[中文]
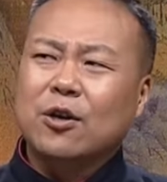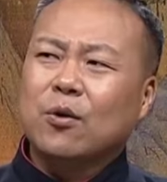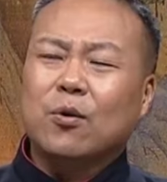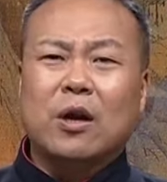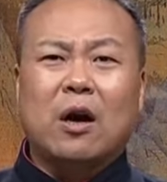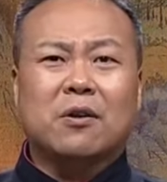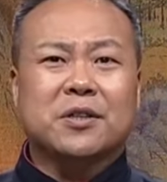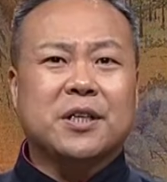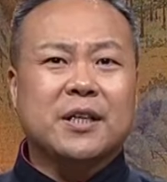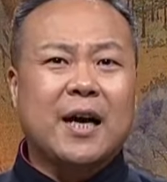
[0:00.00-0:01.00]
又聊聊
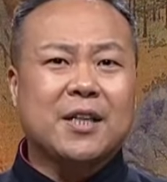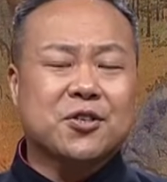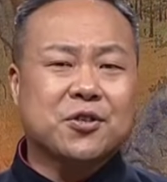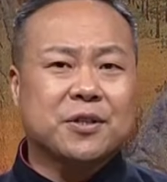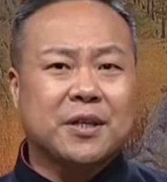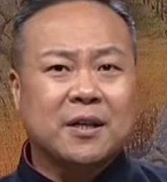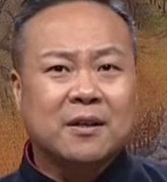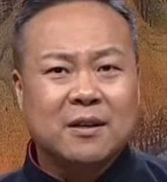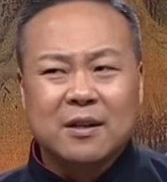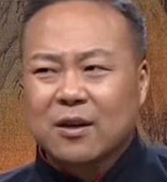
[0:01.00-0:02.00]
其他的事情。